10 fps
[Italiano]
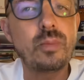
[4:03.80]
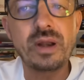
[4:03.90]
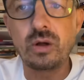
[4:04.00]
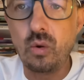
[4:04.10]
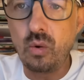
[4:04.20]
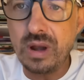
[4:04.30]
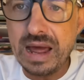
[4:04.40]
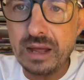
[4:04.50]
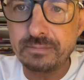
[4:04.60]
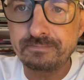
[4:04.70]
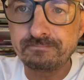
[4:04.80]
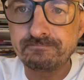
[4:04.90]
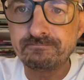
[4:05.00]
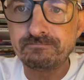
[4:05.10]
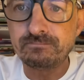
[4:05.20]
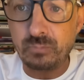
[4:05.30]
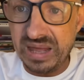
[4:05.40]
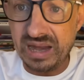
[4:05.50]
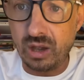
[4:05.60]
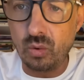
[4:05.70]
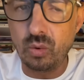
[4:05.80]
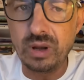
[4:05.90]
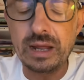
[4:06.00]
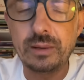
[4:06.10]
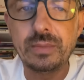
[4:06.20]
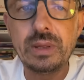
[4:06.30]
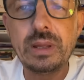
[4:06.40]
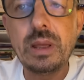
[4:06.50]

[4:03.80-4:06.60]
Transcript: per nulla, per nulla,